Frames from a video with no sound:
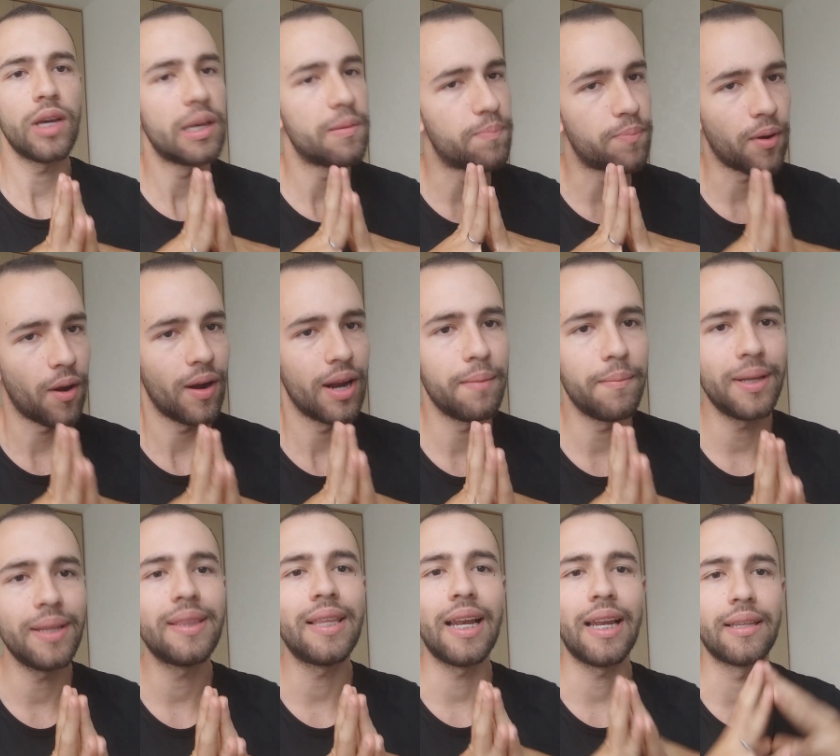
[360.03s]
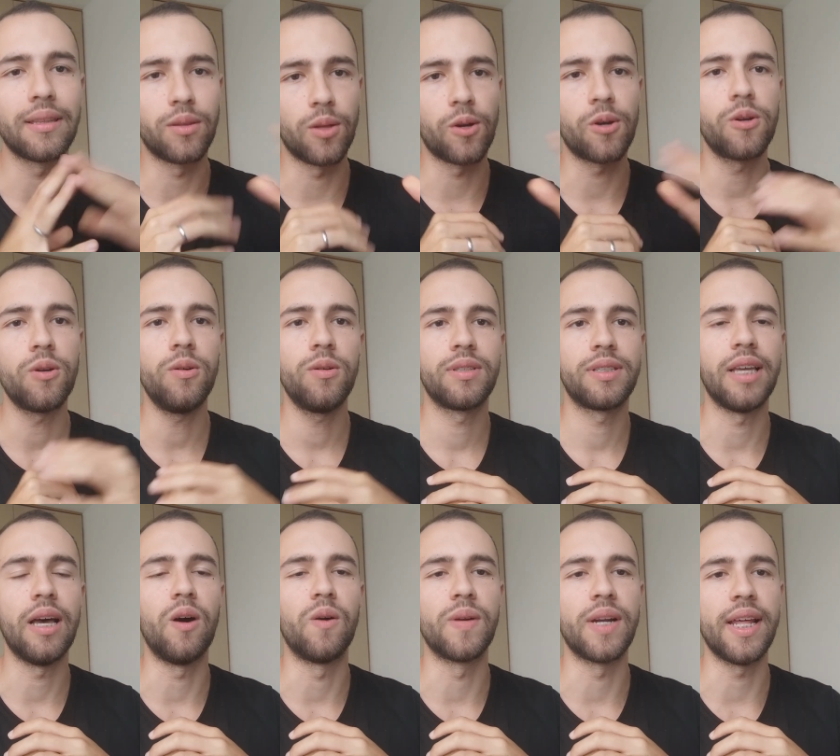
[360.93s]
y probablemente el entorno
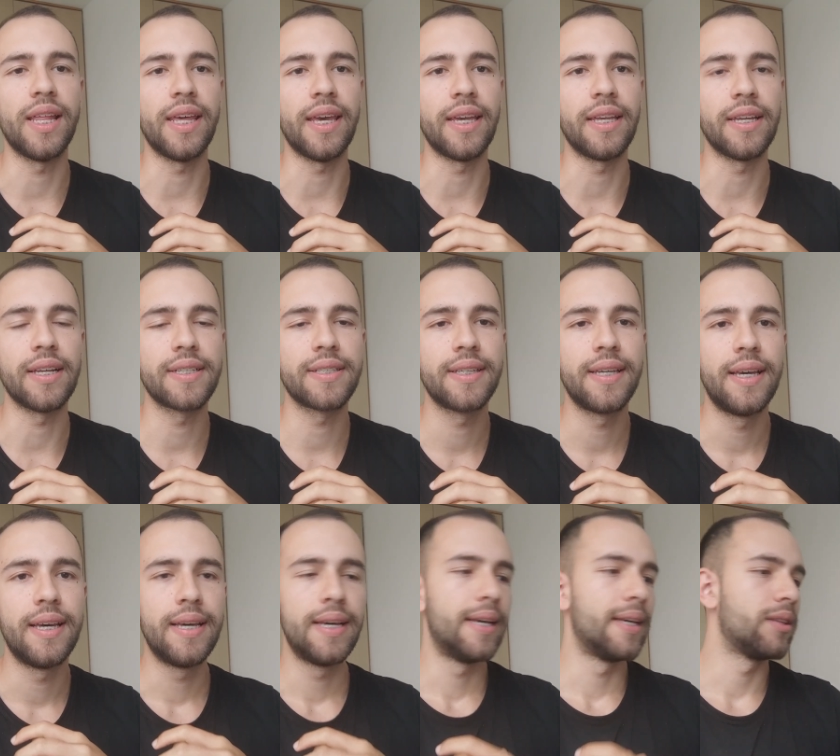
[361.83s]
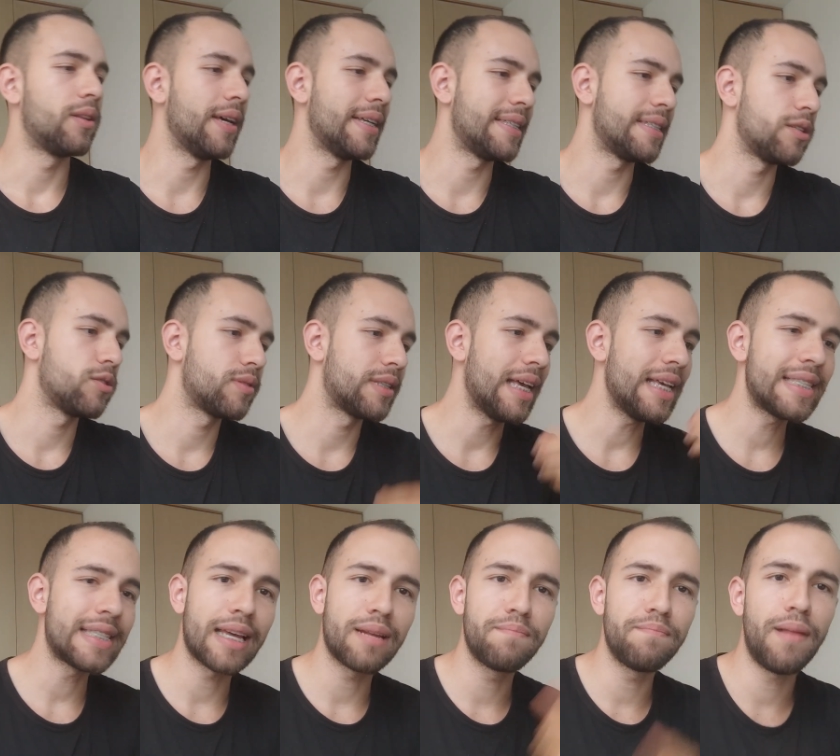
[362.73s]
sea una de ellas. Entonces, si ustedes
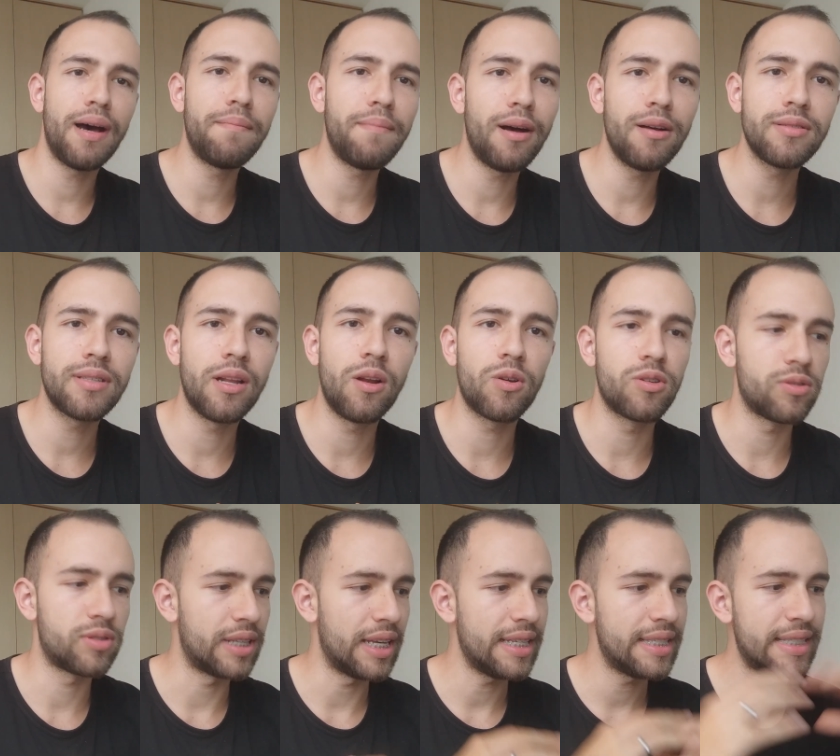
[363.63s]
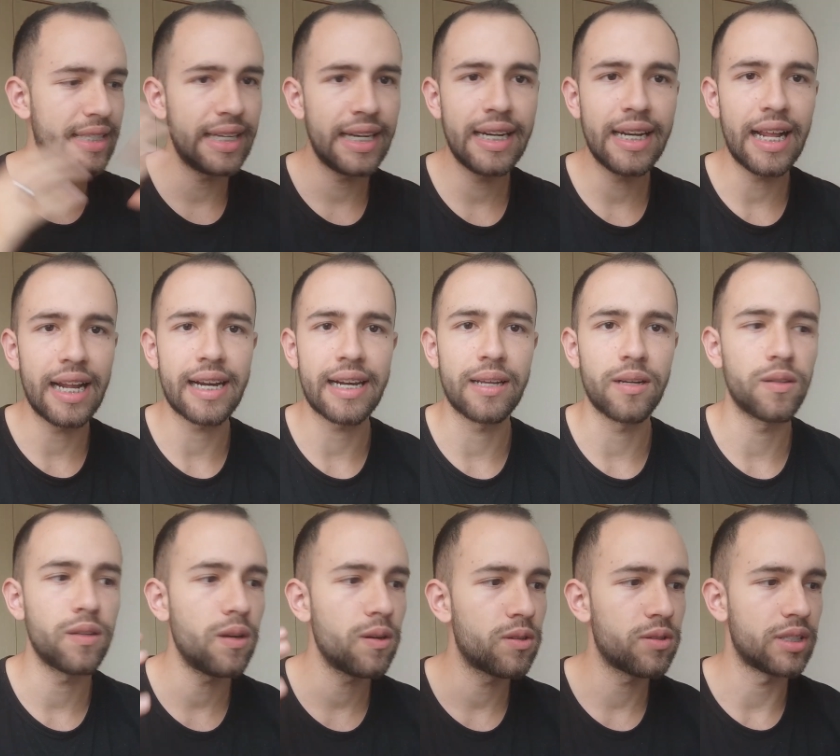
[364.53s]
están mamados de lo que ustedes tienen alrededor
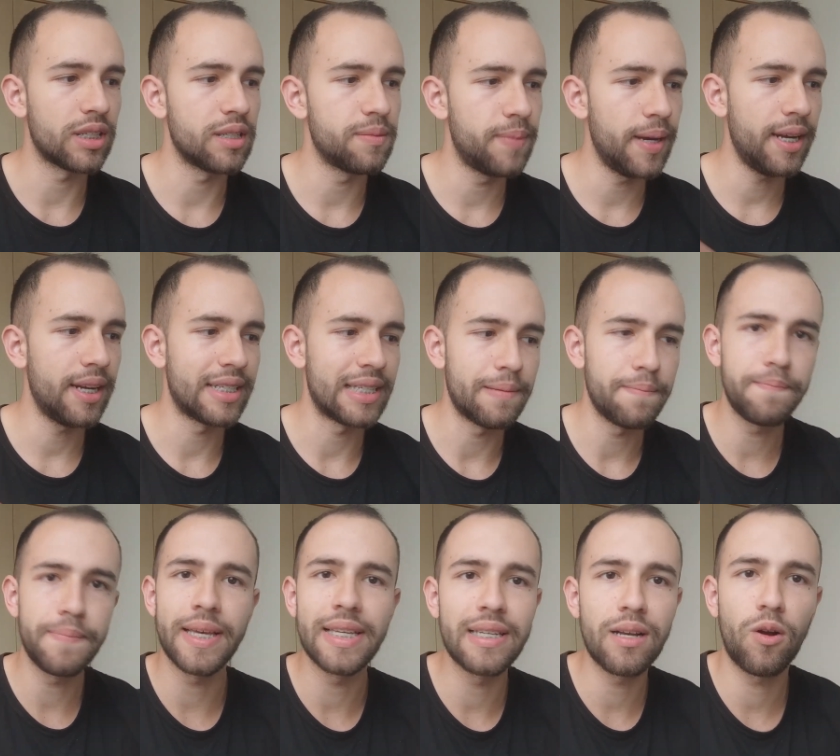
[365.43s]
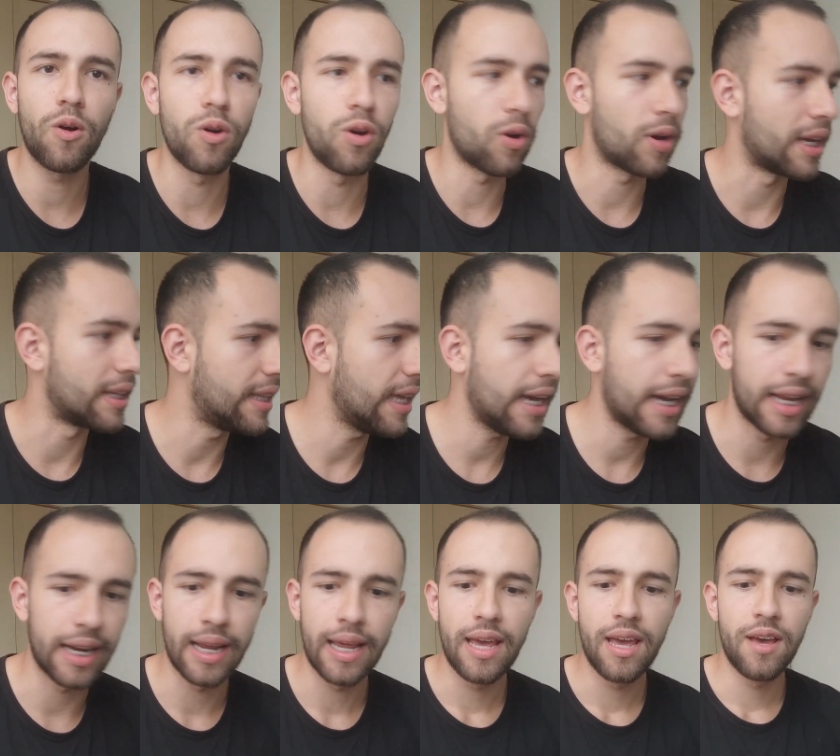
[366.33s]
de lo que ustedes ven, es empiecen con lo que
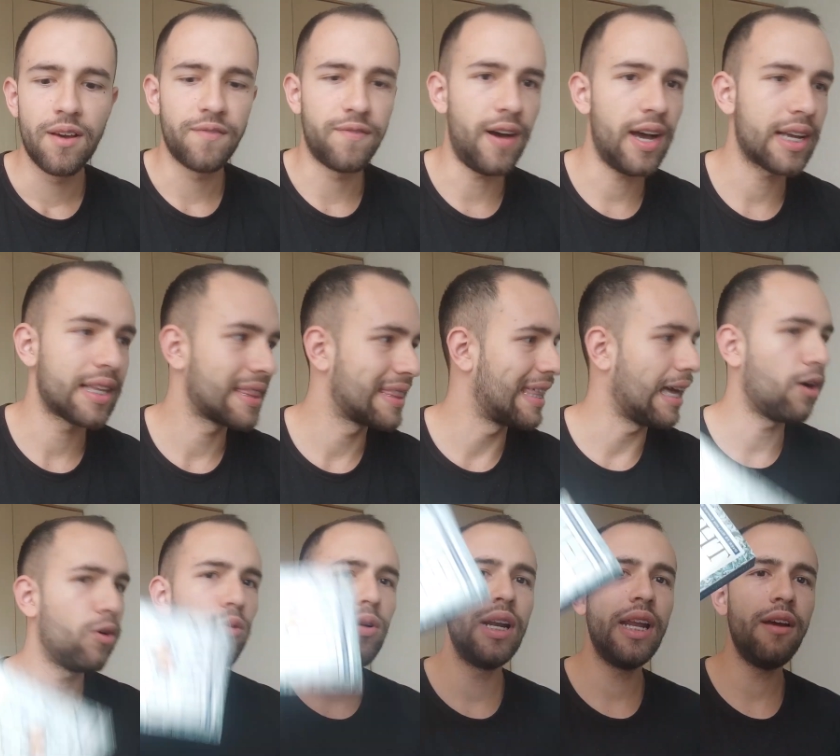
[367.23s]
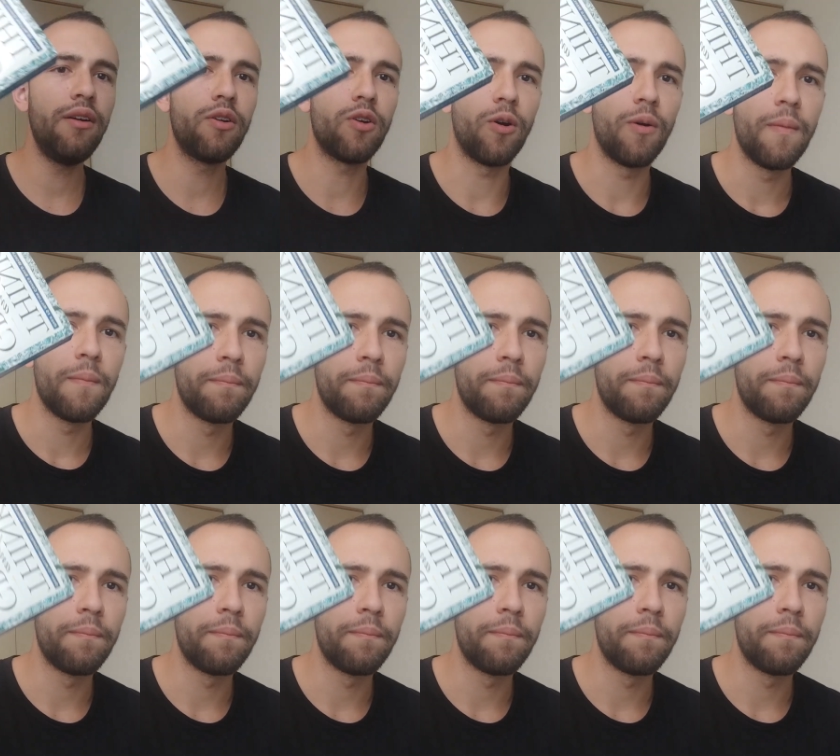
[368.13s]
tengan. Fact, tengo un libro,